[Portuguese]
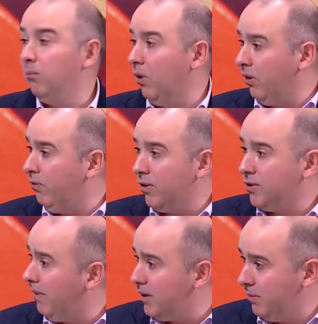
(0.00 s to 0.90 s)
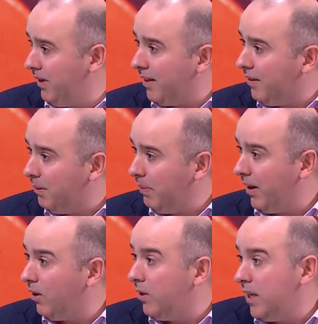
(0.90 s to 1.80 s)
embora reforce, não vai resolver nada.
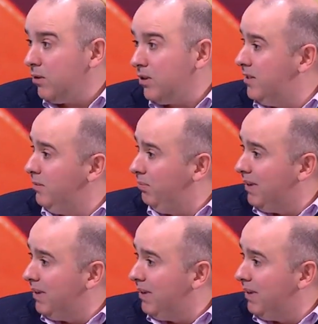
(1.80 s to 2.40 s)
Apagar a conta. É só se